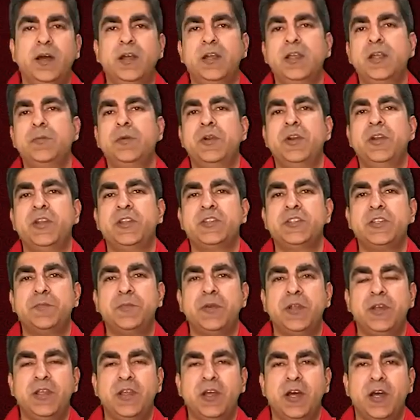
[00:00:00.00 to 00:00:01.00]
आगे बढ़ने से
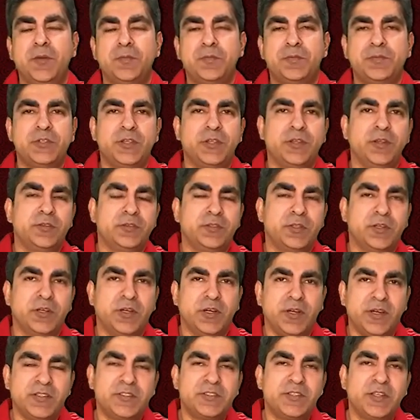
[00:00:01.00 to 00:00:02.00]
पहले आपसे
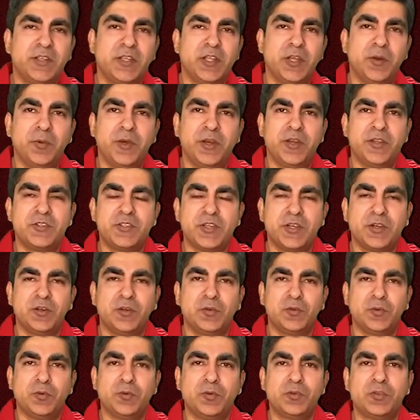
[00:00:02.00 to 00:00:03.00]
दरख्वास्त है कि हमारे
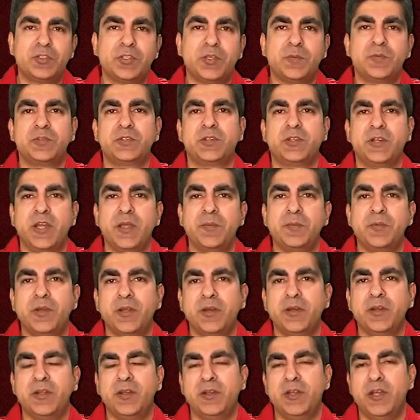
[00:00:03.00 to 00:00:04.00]
चैनल को सब्सक्राइब
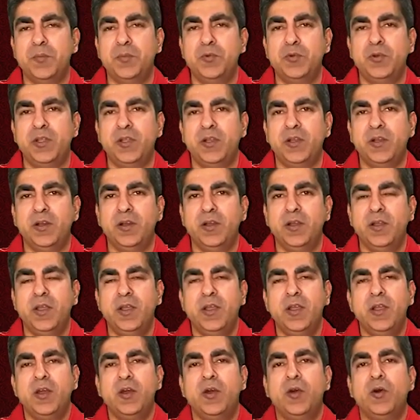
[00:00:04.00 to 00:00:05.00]
करना ना भूलिएगा
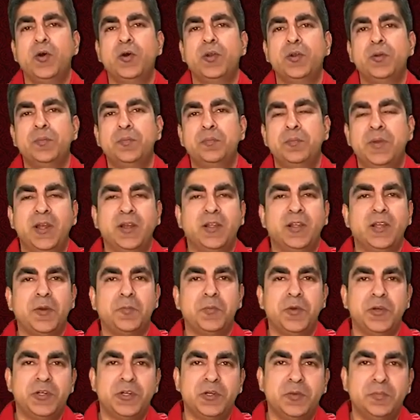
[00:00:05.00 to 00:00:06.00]
और बेल का
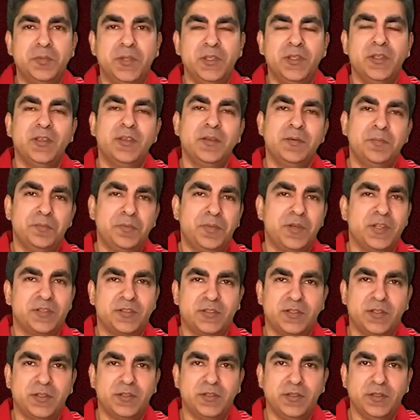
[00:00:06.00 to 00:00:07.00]
बटन भी
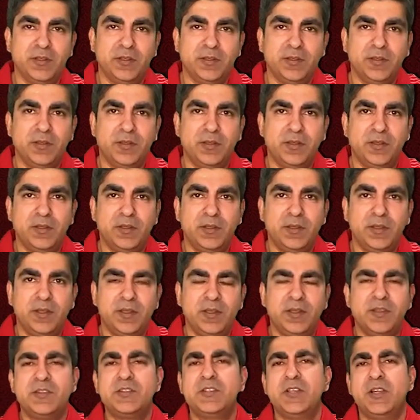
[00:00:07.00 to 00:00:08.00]
प्रेस कर दें
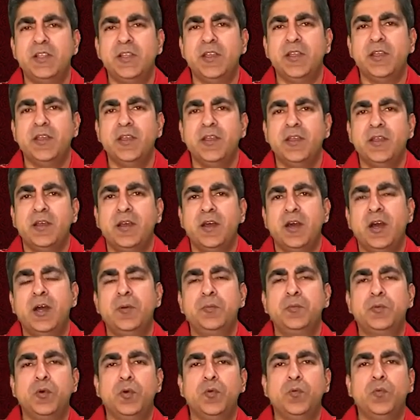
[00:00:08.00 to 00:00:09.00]
चलिए
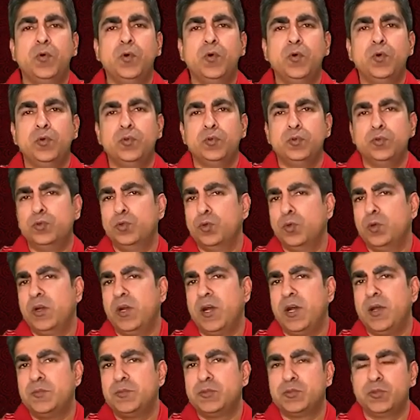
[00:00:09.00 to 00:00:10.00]
आपको वो दो
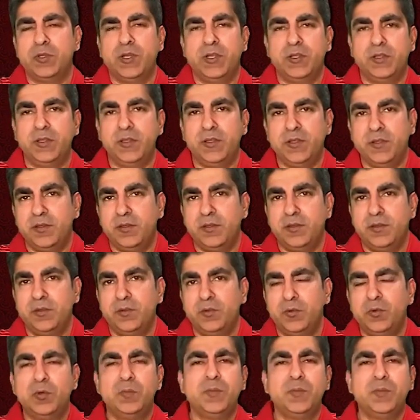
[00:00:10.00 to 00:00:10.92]
ख्वाब सुनाते हैं